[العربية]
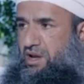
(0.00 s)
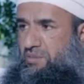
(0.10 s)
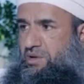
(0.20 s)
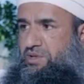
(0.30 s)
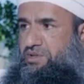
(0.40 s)

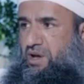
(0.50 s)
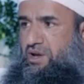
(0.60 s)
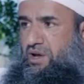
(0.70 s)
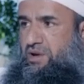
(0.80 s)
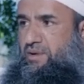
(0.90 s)
عملا
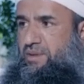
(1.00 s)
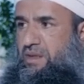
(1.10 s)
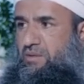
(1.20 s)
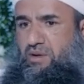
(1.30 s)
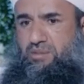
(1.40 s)
صالحا
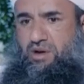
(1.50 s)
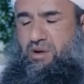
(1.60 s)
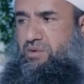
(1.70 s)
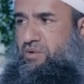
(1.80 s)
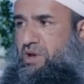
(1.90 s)
ولم
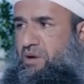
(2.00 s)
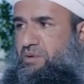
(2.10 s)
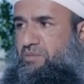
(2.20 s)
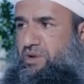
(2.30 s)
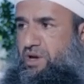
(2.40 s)
نرى منه
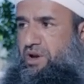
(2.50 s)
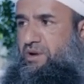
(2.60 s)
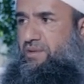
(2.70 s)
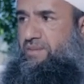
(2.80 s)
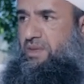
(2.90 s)
يعمل منكرا
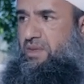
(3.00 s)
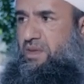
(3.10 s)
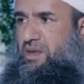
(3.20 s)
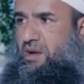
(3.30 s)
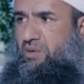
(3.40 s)
نعم
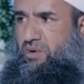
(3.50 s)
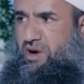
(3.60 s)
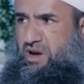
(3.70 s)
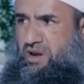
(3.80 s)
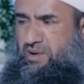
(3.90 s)
أو
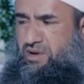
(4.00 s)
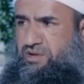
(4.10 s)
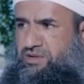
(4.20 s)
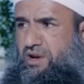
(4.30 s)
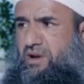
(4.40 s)
مخالفا
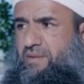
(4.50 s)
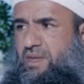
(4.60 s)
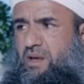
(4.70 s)
للشرع